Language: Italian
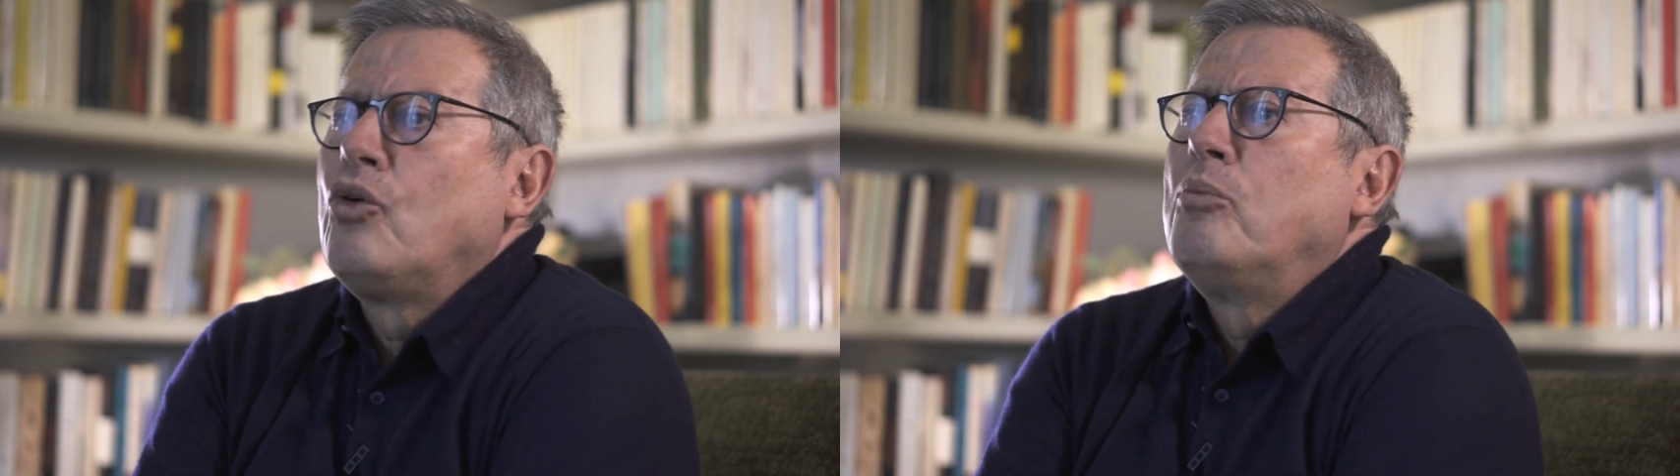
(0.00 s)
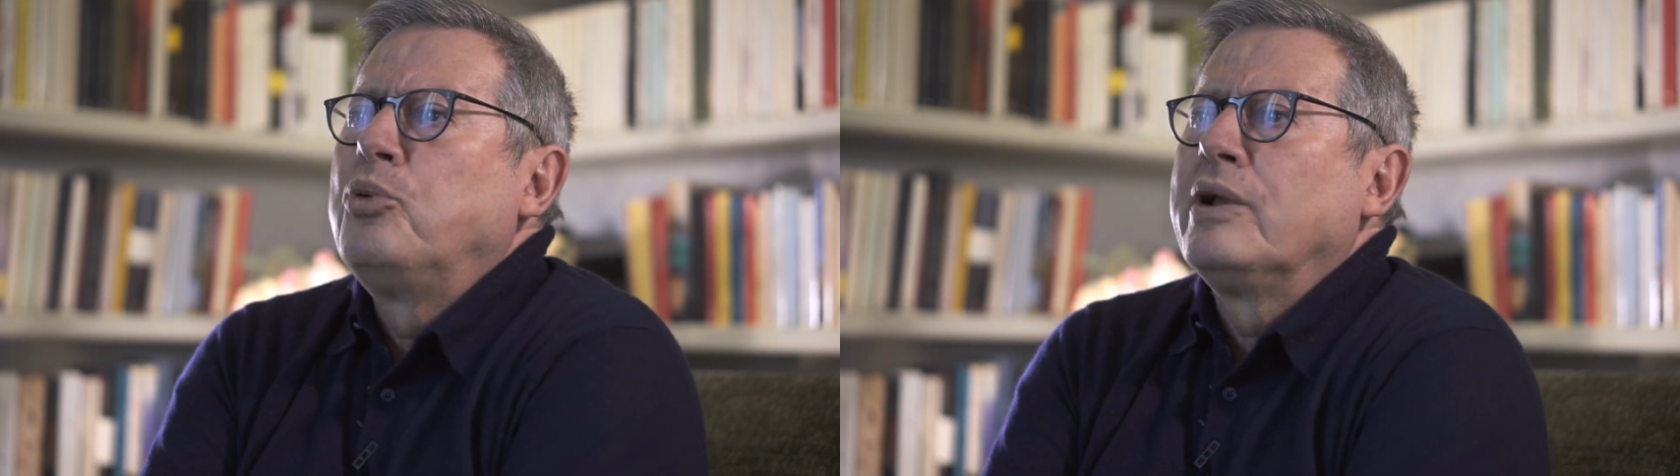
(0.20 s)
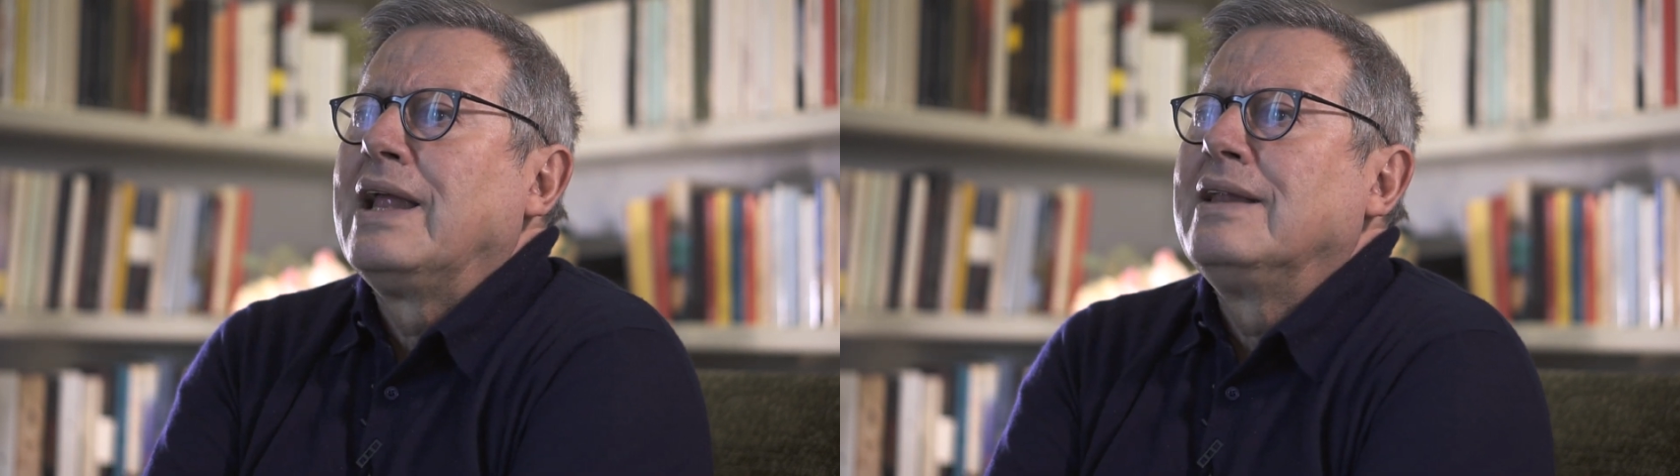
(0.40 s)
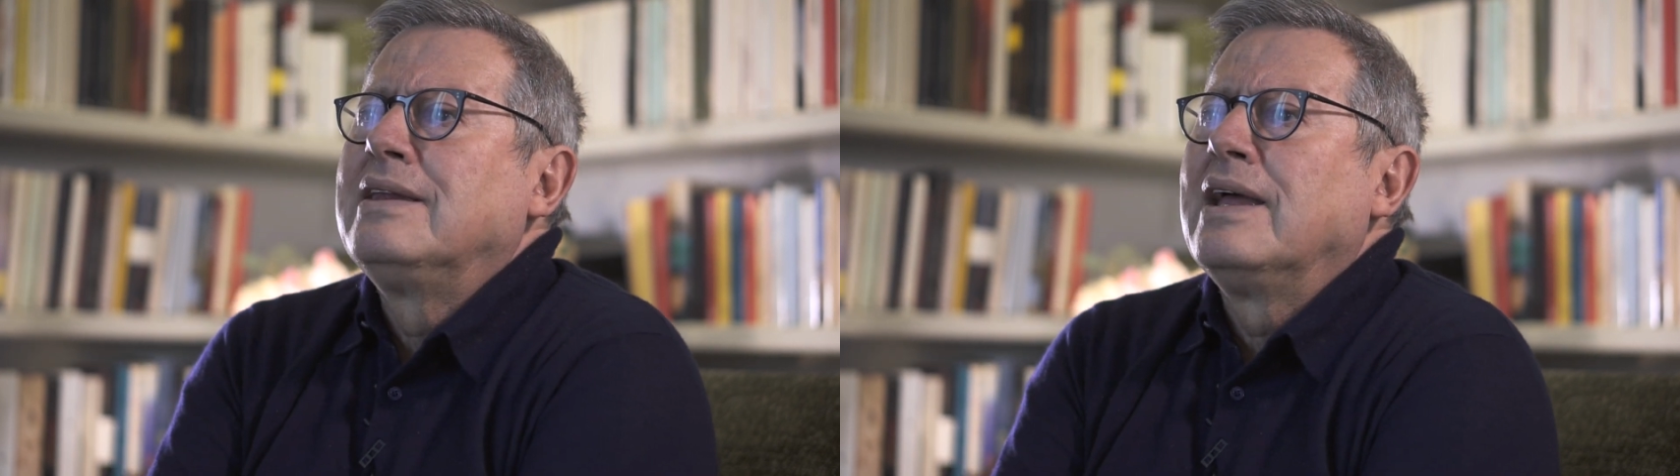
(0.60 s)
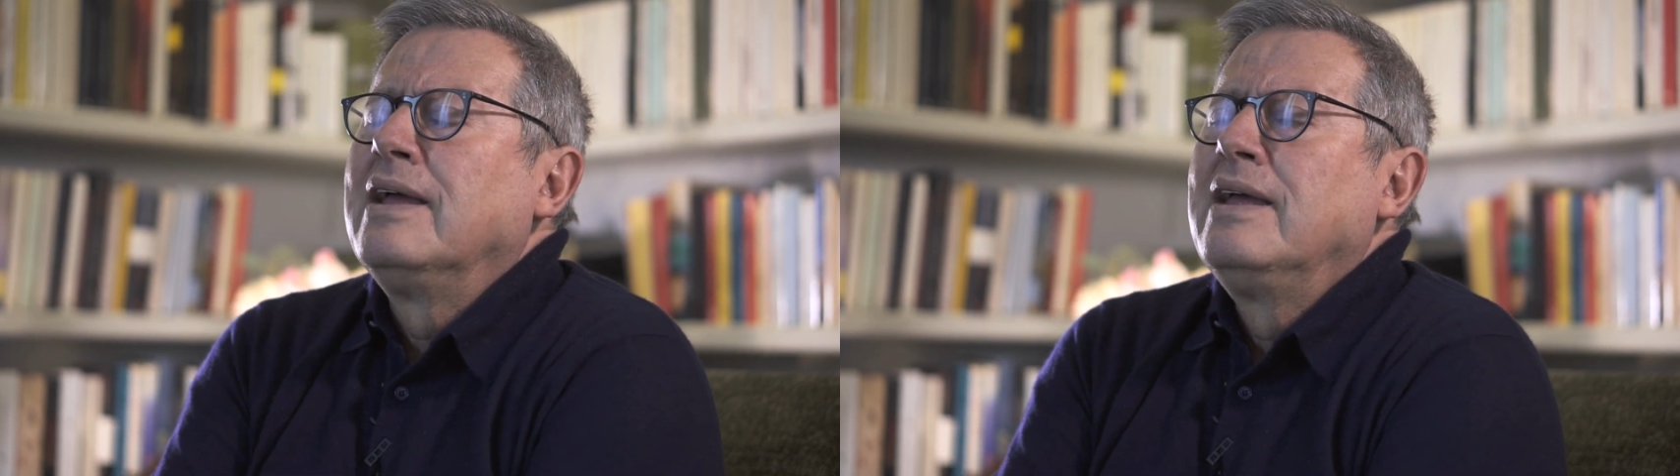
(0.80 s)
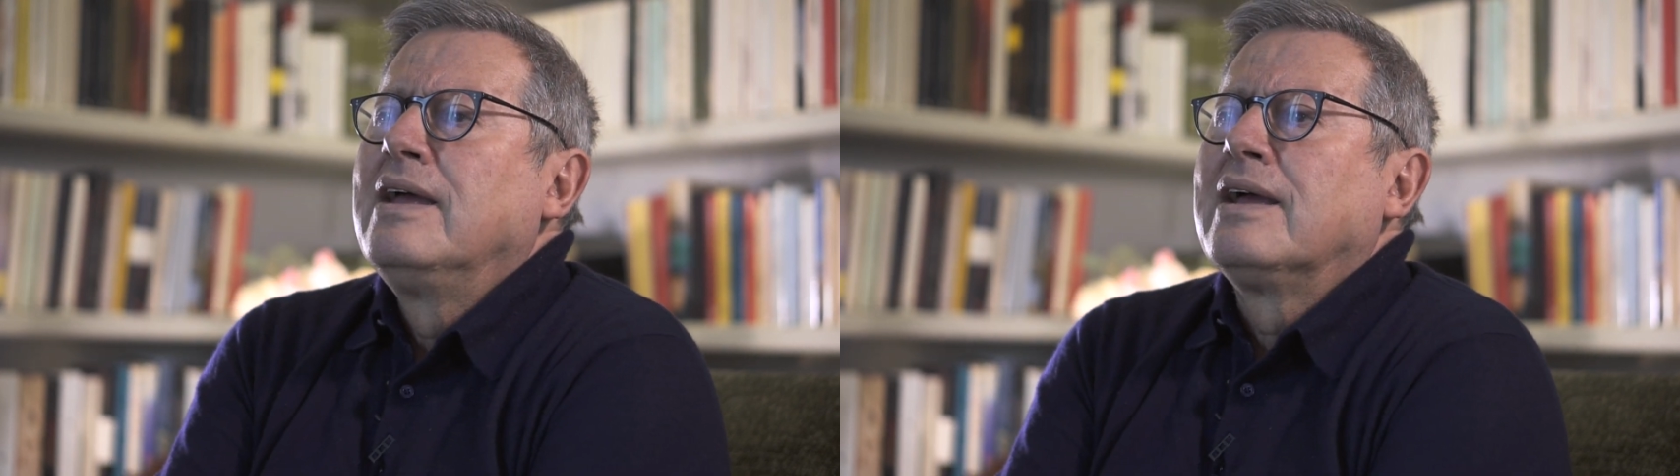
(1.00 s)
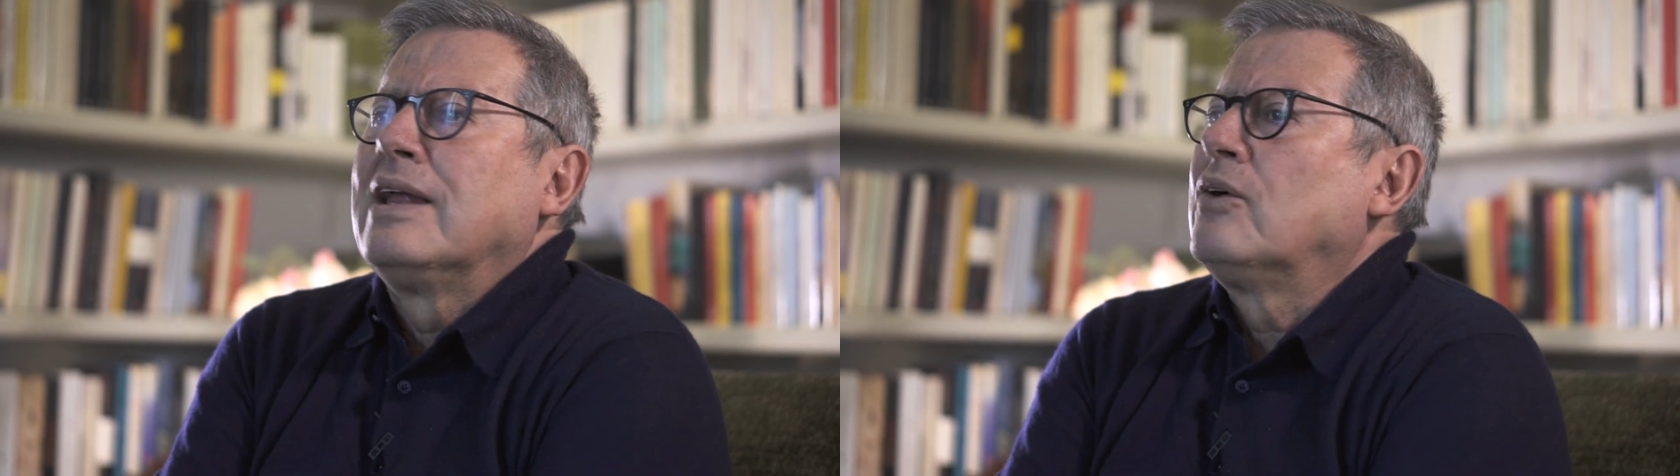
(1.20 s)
componente che